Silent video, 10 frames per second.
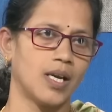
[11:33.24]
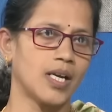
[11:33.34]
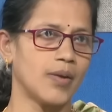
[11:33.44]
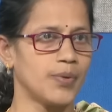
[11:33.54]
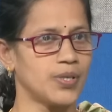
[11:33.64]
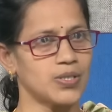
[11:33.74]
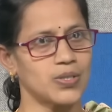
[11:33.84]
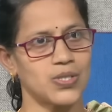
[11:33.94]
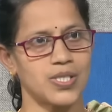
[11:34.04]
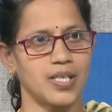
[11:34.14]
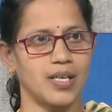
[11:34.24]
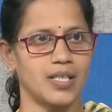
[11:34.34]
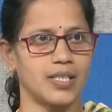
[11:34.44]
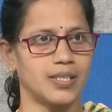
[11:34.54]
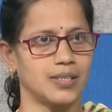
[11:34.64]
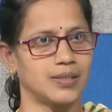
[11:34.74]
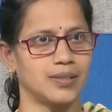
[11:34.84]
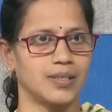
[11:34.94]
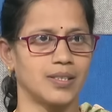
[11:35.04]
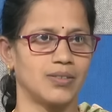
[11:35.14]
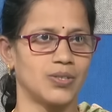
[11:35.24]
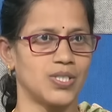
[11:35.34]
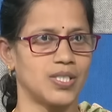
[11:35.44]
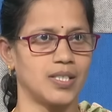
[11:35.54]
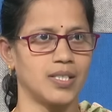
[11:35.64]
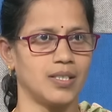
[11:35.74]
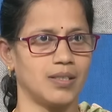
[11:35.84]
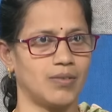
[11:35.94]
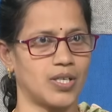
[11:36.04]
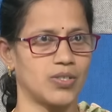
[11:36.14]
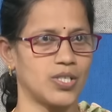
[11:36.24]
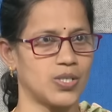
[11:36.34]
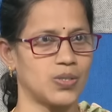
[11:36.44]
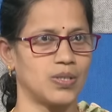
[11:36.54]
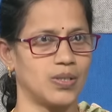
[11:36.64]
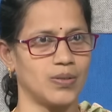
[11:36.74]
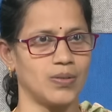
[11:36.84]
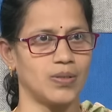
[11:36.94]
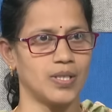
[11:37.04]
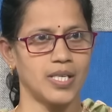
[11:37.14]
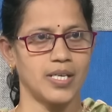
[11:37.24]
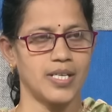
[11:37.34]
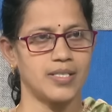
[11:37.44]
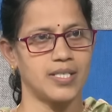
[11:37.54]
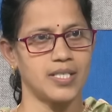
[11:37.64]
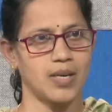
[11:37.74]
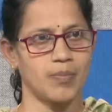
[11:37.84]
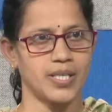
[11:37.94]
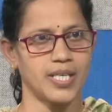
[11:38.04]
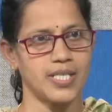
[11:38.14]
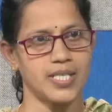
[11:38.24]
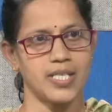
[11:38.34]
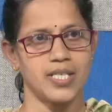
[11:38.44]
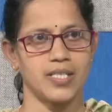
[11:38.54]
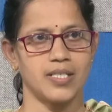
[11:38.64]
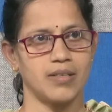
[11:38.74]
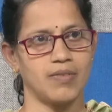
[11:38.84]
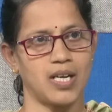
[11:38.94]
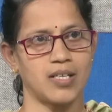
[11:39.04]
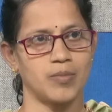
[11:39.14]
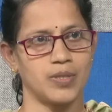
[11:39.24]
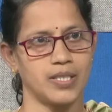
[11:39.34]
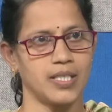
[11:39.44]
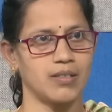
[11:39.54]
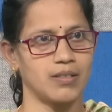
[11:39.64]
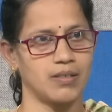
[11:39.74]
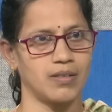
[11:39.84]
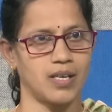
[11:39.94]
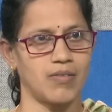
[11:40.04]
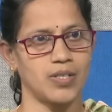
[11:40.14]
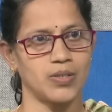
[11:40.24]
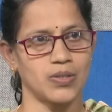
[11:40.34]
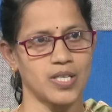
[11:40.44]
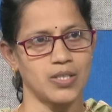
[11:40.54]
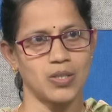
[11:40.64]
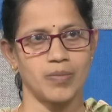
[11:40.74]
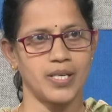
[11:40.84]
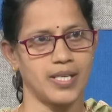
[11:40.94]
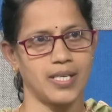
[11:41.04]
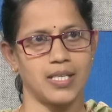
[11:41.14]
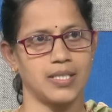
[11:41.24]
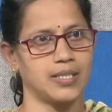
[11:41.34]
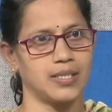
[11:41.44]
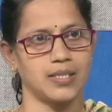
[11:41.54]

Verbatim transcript: కంప్యూటర్స్ వచ్చినాయి ఆల్రెడీ వచ్చినాయి వర్క్ చేస్తున్నారు హెచ్జెడ్సీ అప్పటికే డిసైడ్ చేసింది నేను ముందే తను రావడంతోనే అందులో పెట్టేయాలని